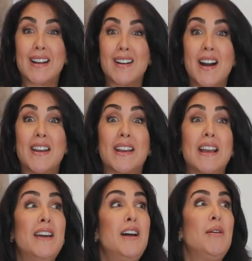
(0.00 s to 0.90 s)
هكا انا
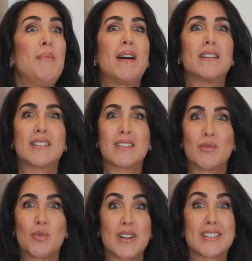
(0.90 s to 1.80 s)
كان حماق
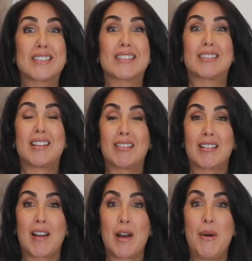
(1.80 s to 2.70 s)

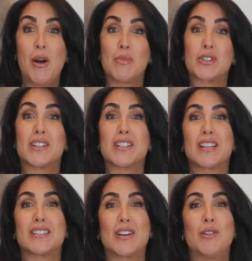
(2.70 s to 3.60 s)
نتلاقى معاهم باش
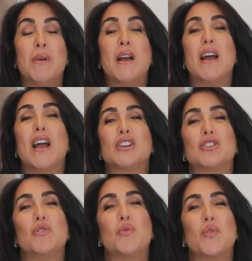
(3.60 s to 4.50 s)
كنسقسيهم
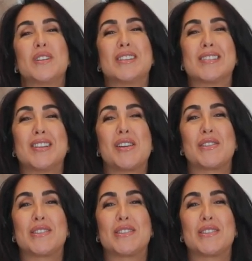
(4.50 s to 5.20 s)
اشنو هو السر